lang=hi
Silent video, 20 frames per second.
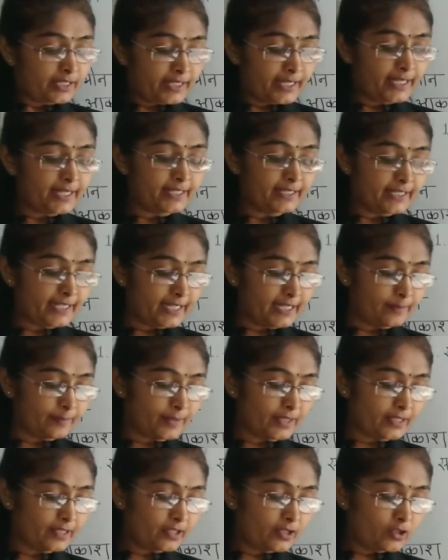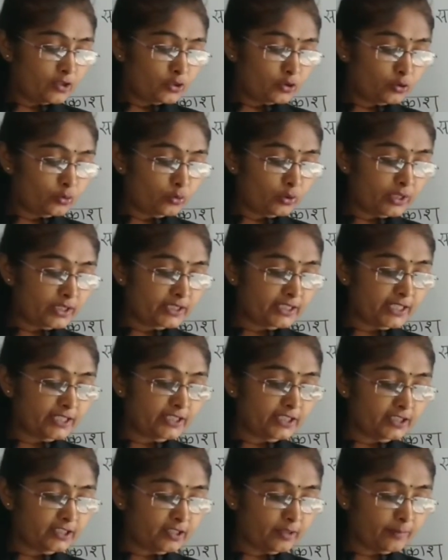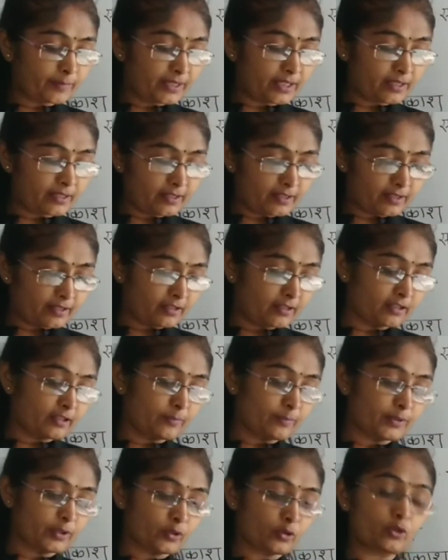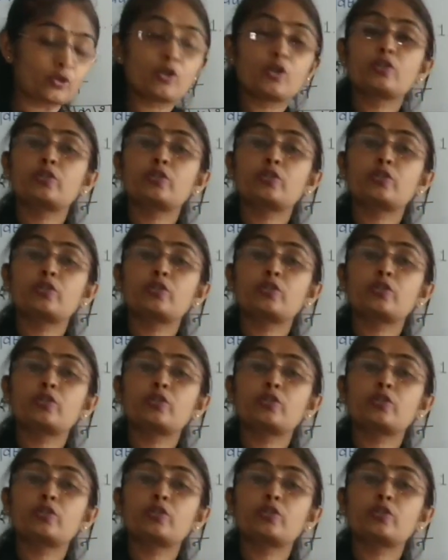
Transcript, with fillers: खेल खेल में सूरज के चित्र में रंग भरो